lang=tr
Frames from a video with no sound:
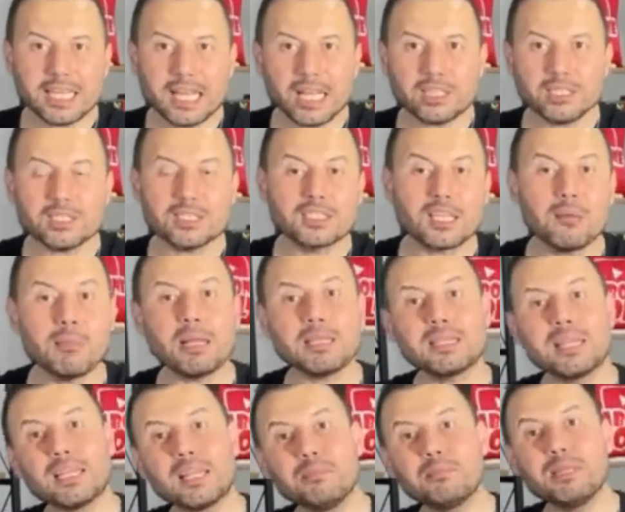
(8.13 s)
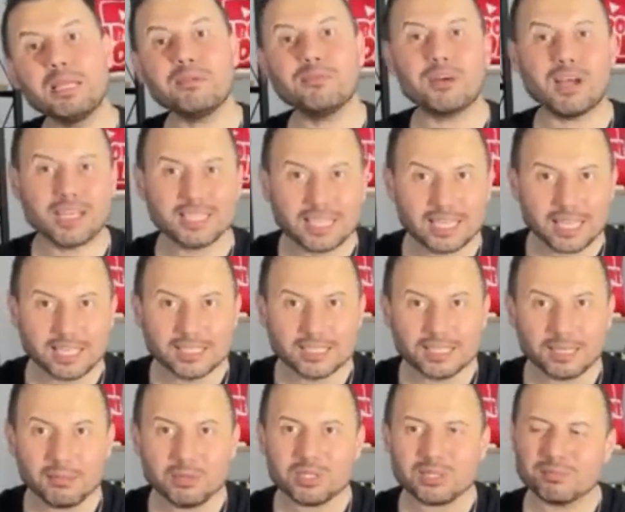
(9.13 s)
Yalçın Samatta'dan bile
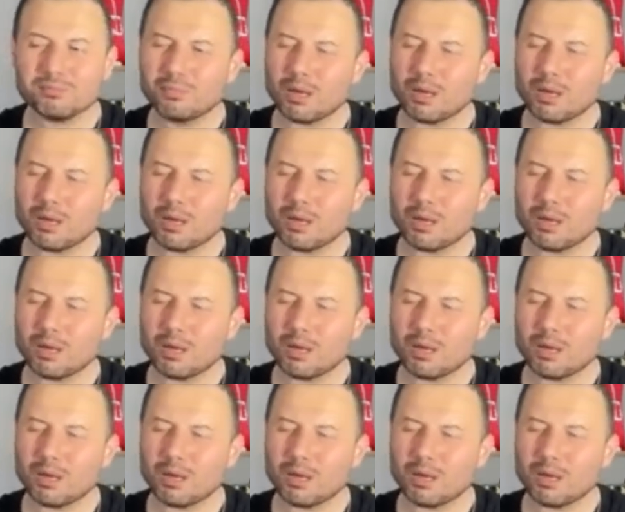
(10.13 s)
faydalanır demiş.